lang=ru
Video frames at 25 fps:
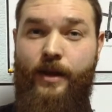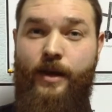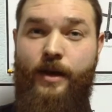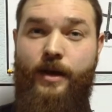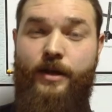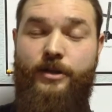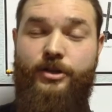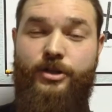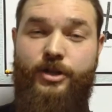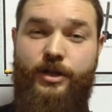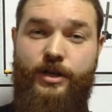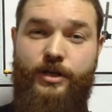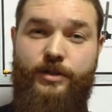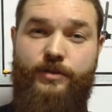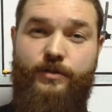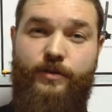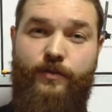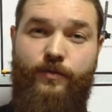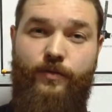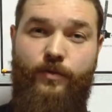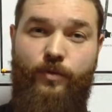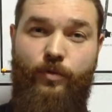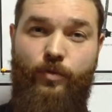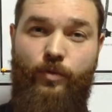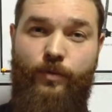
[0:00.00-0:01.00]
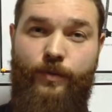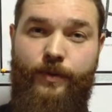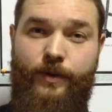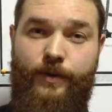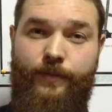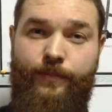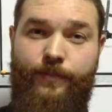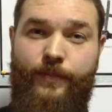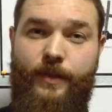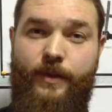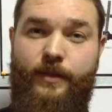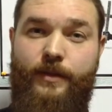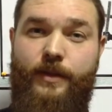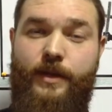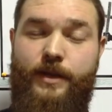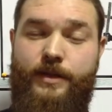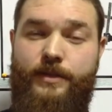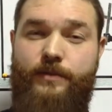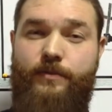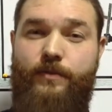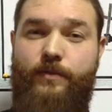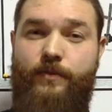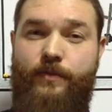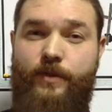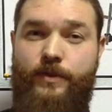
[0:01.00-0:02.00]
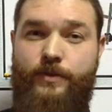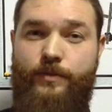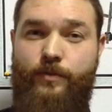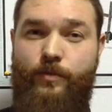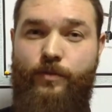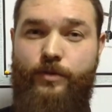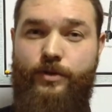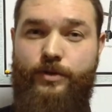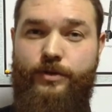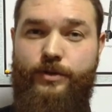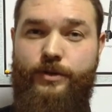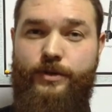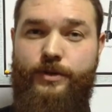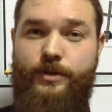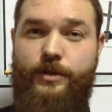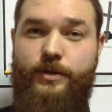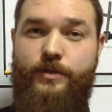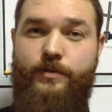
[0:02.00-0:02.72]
Членство в клубе даст вам возможность